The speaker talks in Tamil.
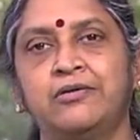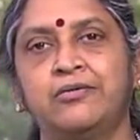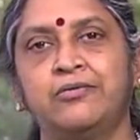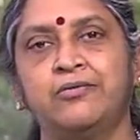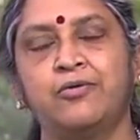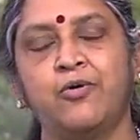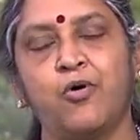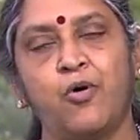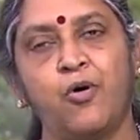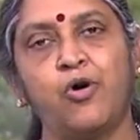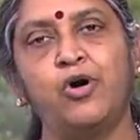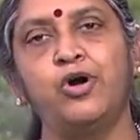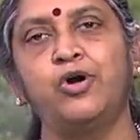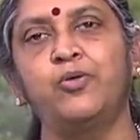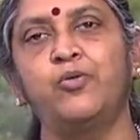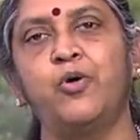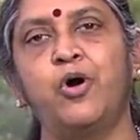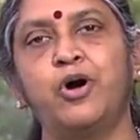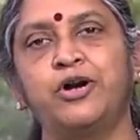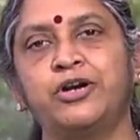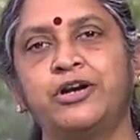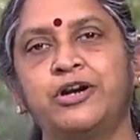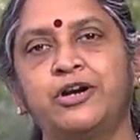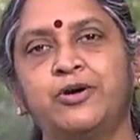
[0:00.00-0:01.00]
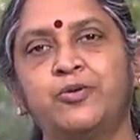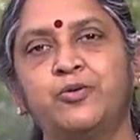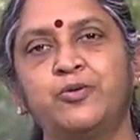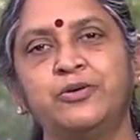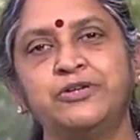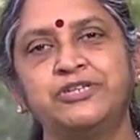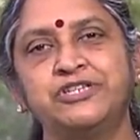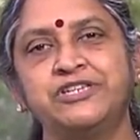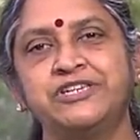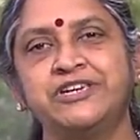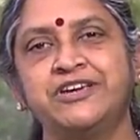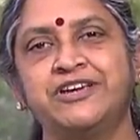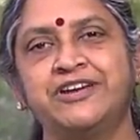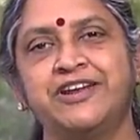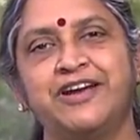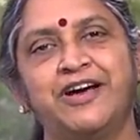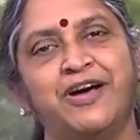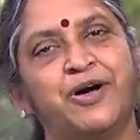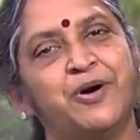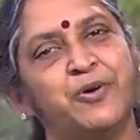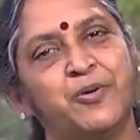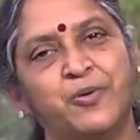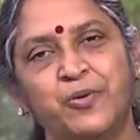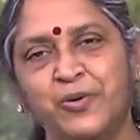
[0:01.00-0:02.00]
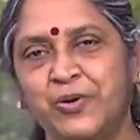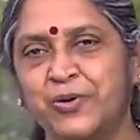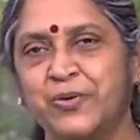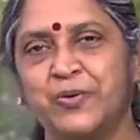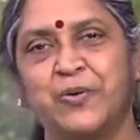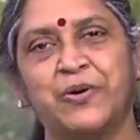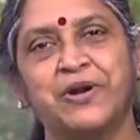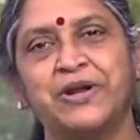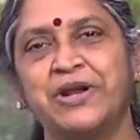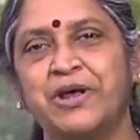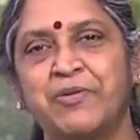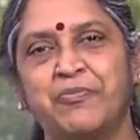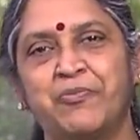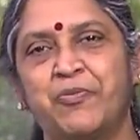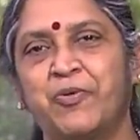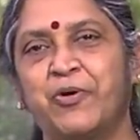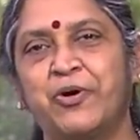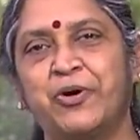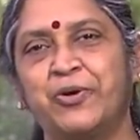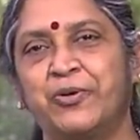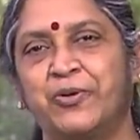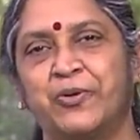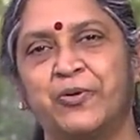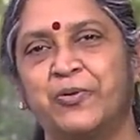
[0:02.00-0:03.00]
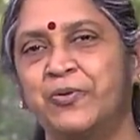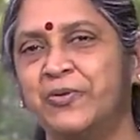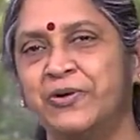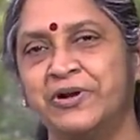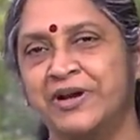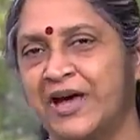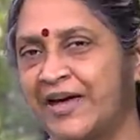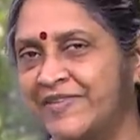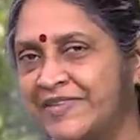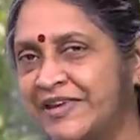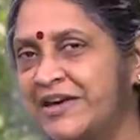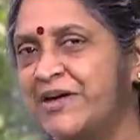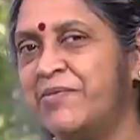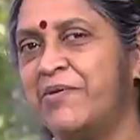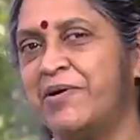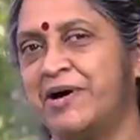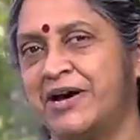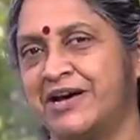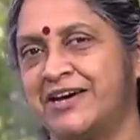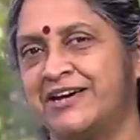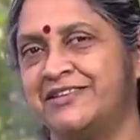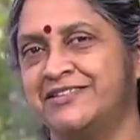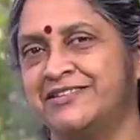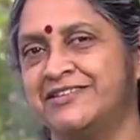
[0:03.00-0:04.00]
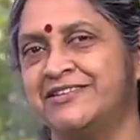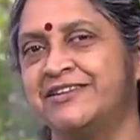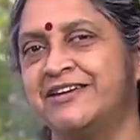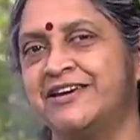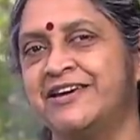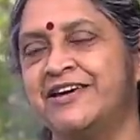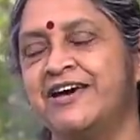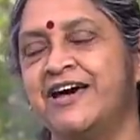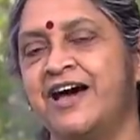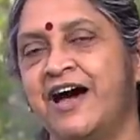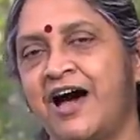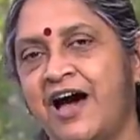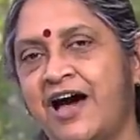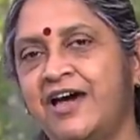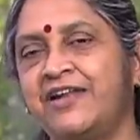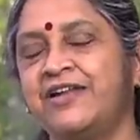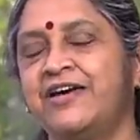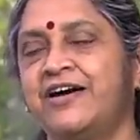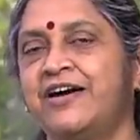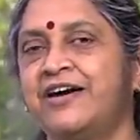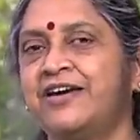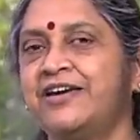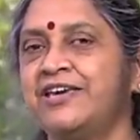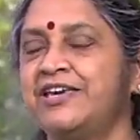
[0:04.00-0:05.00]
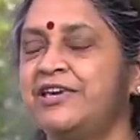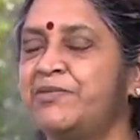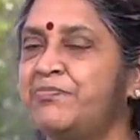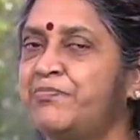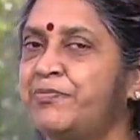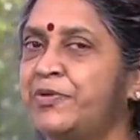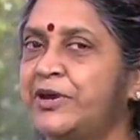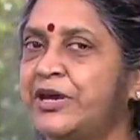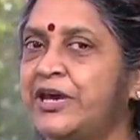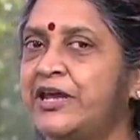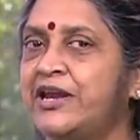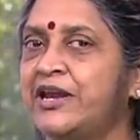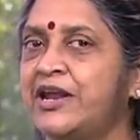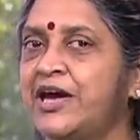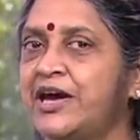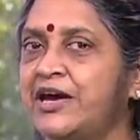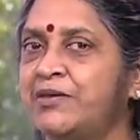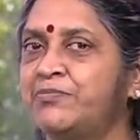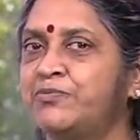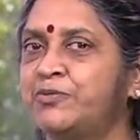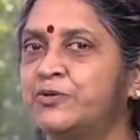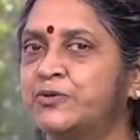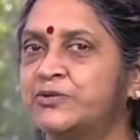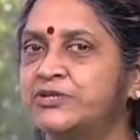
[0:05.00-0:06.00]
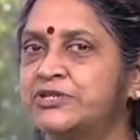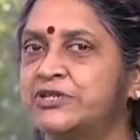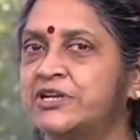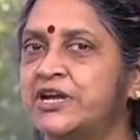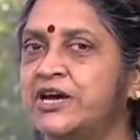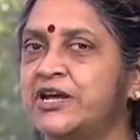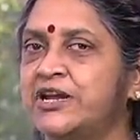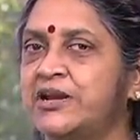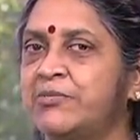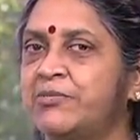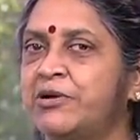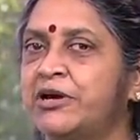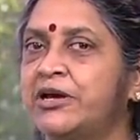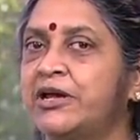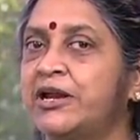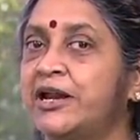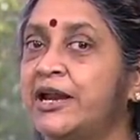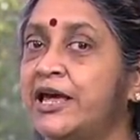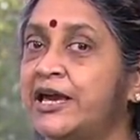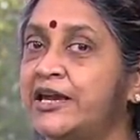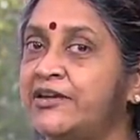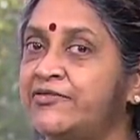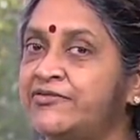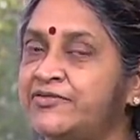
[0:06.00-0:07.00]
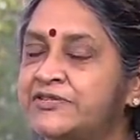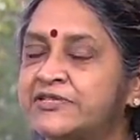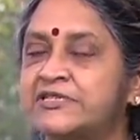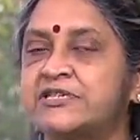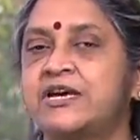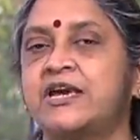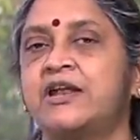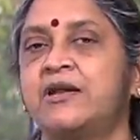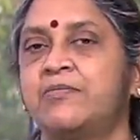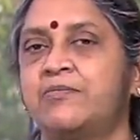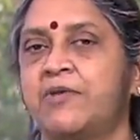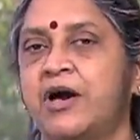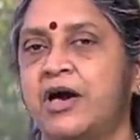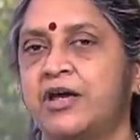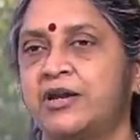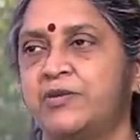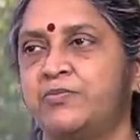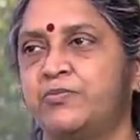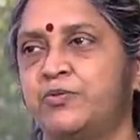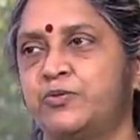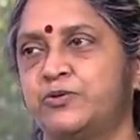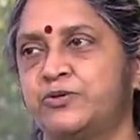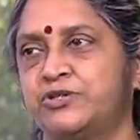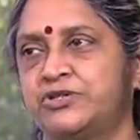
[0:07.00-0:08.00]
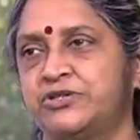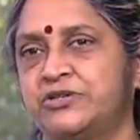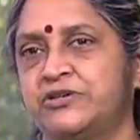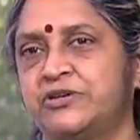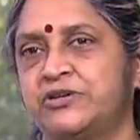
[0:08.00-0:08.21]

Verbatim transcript: கோல்டு வாட்டரில் குளிச்சிங்கன்னா குளிர் உடனே போயிடும் குளிர் அதிகமாகாது ஆனால் இப்போ என்ன ஆகிப்போச்சுன்னா நமக்கு லைஃப் ஸ்டைல் மாறி போச்சு